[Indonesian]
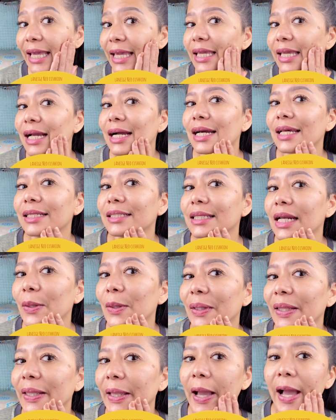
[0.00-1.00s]
yang ada
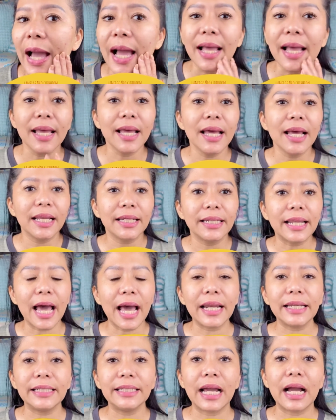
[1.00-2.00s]
jerawatnya
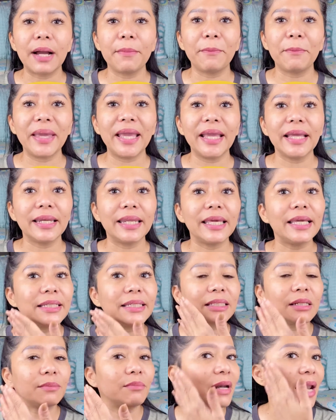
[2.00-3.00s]
dan yang pink di
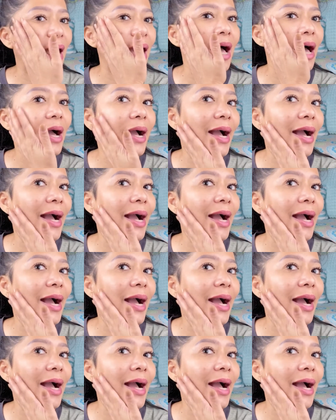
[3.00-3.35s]
sebelah